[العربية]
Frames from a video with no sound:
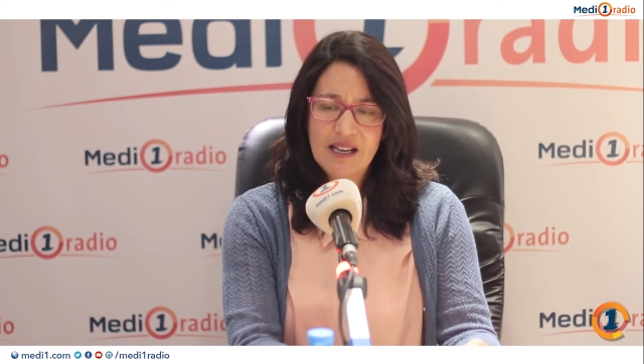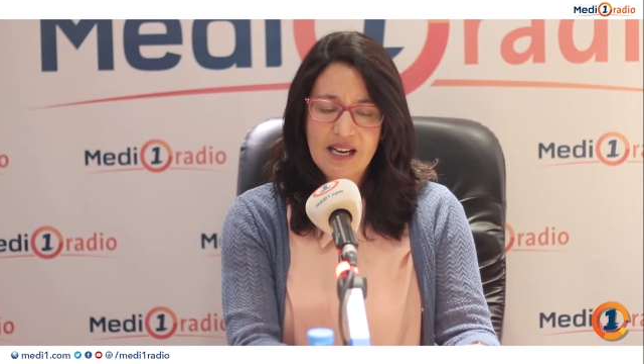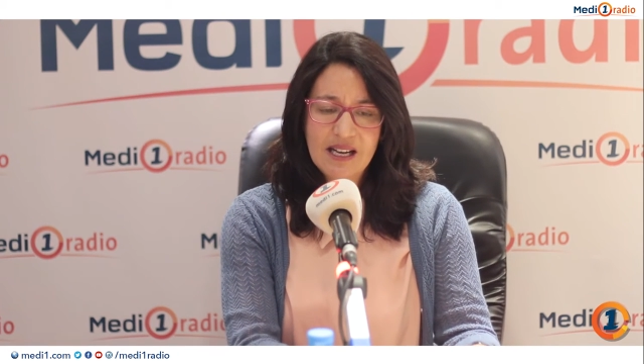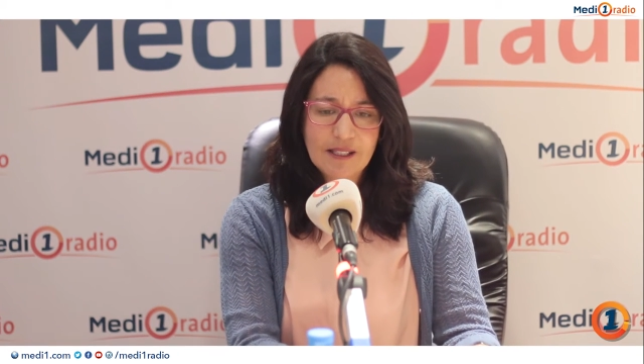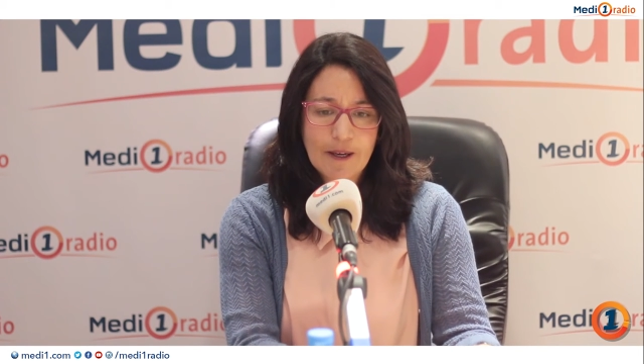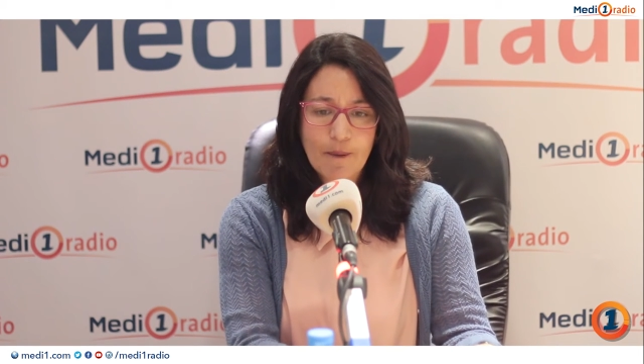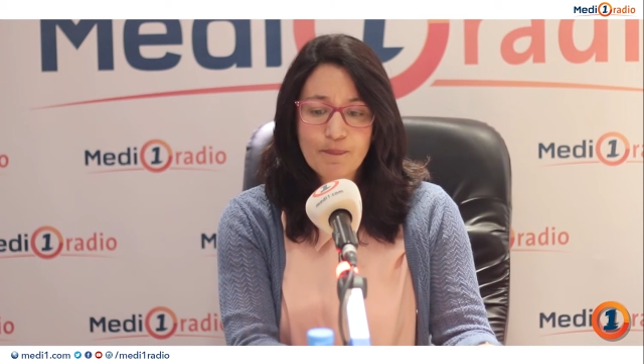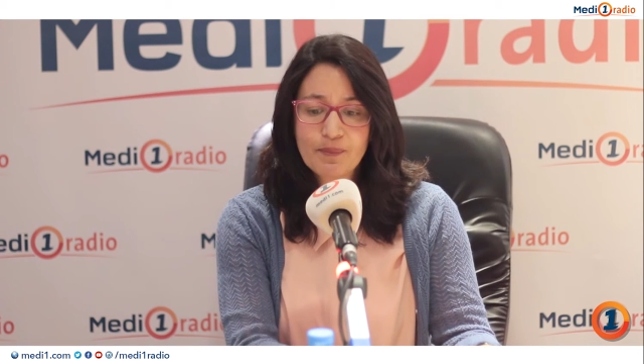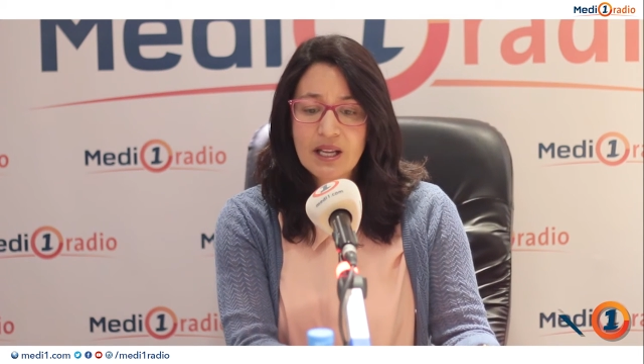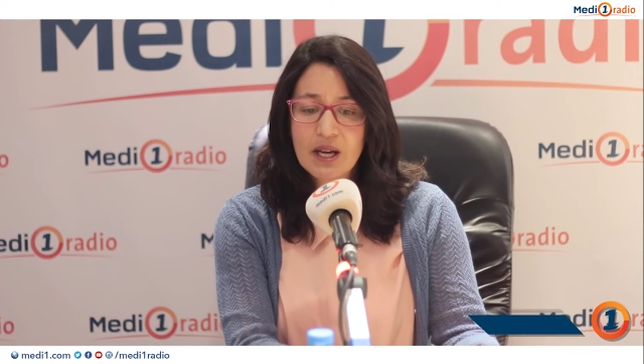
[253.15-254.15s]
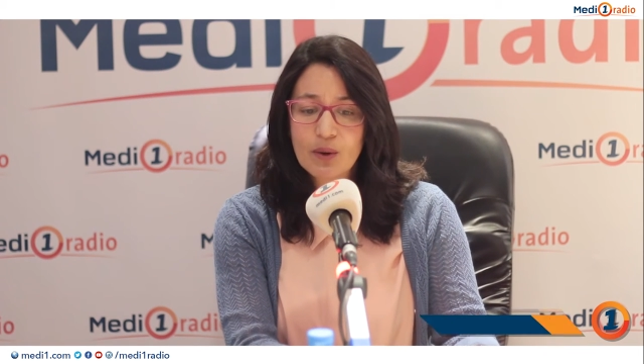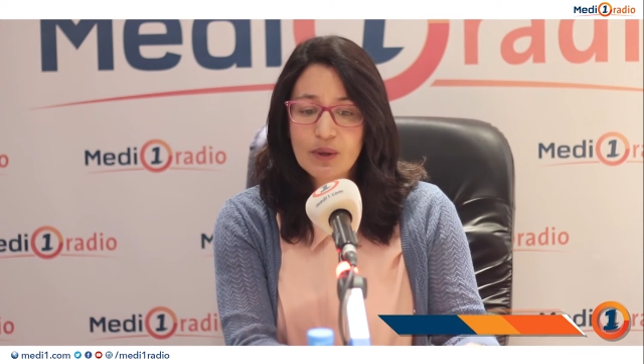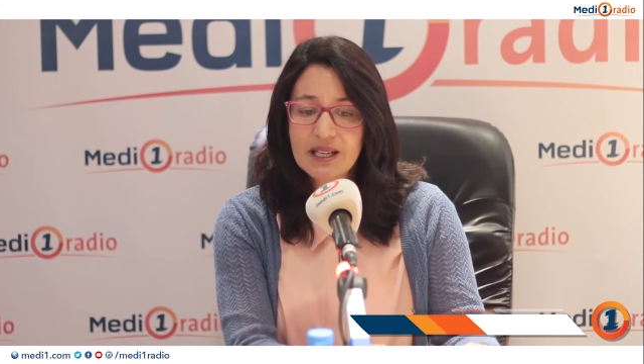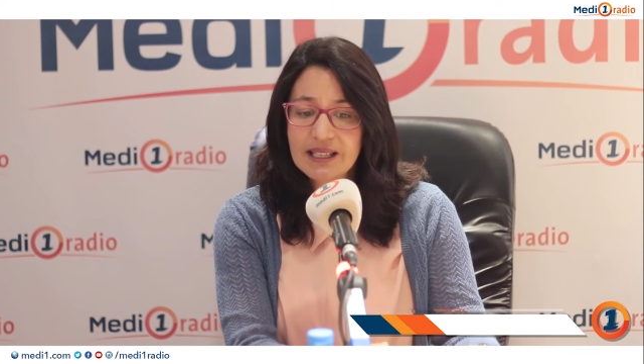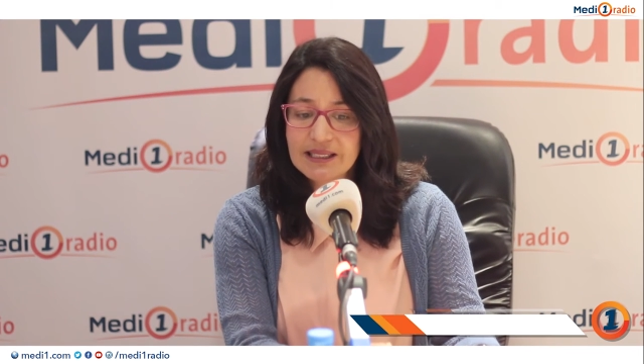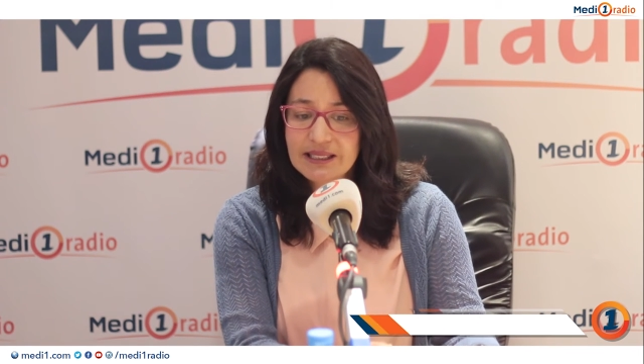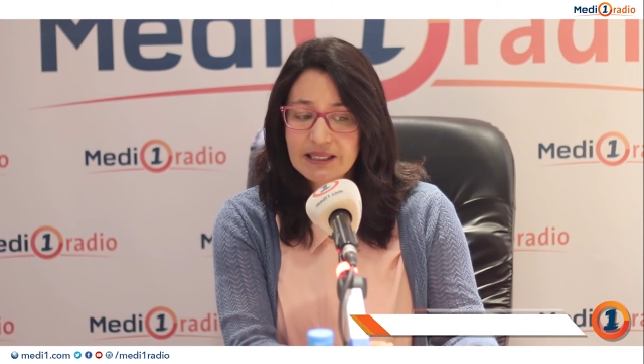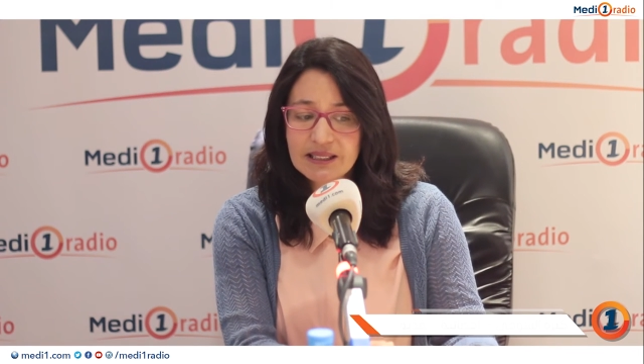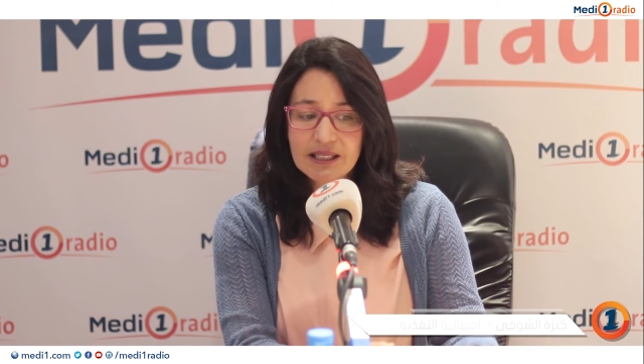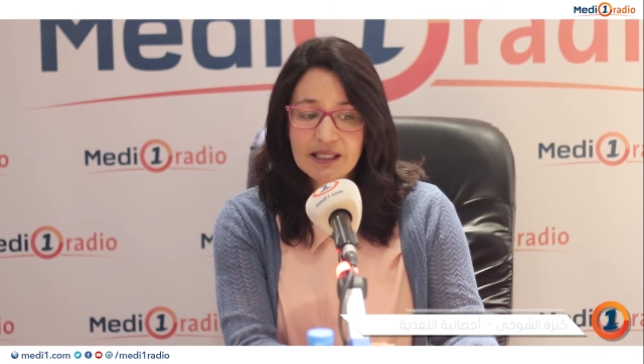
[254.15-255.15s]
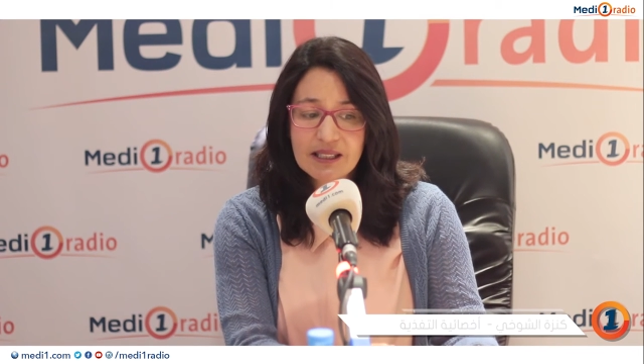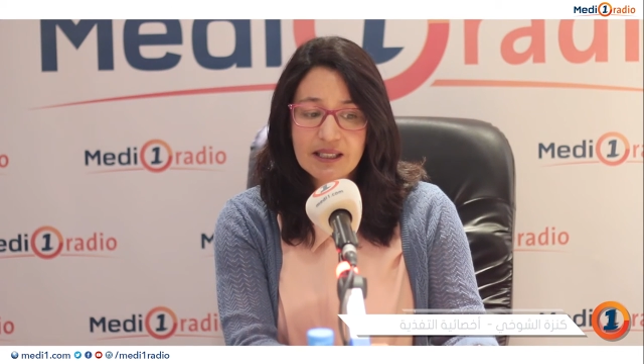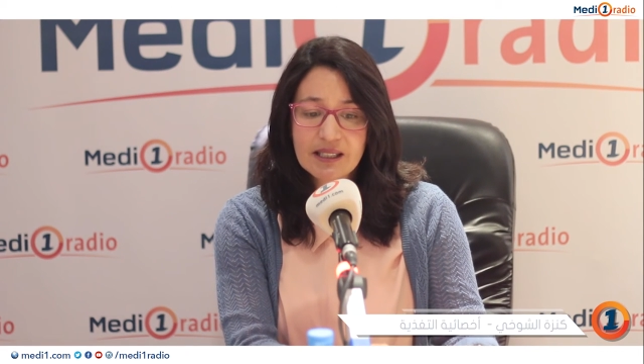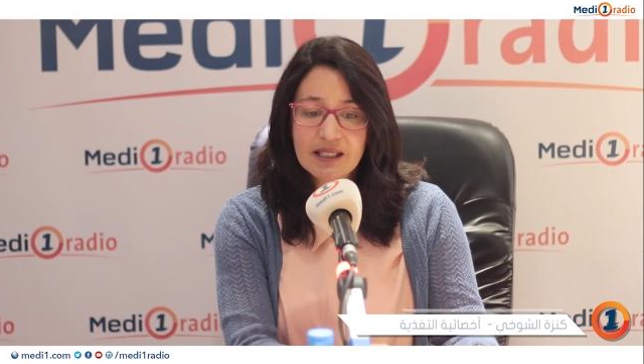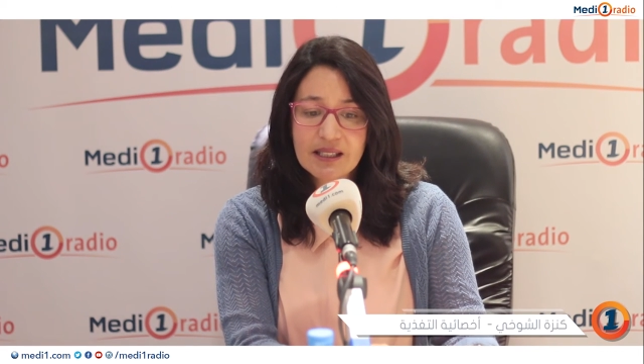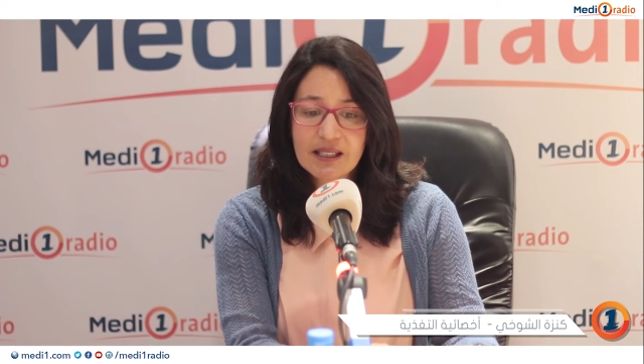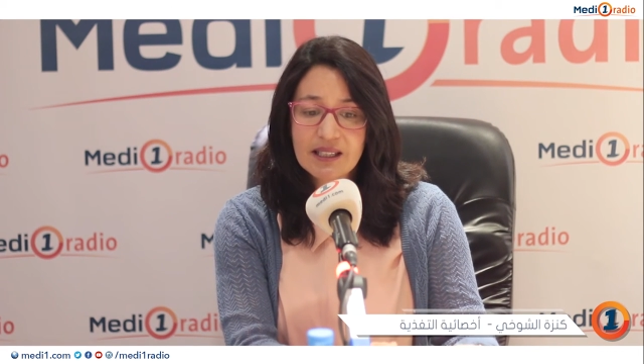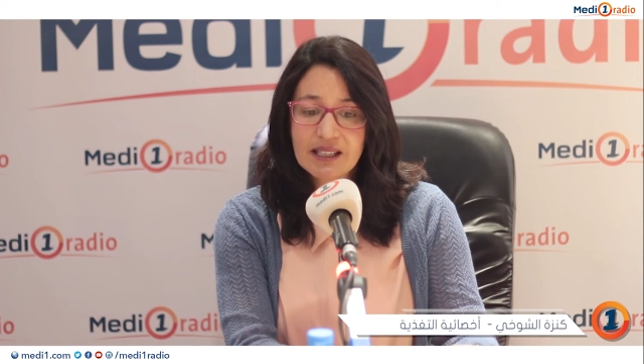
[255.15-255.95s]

عاليه ولكن آه،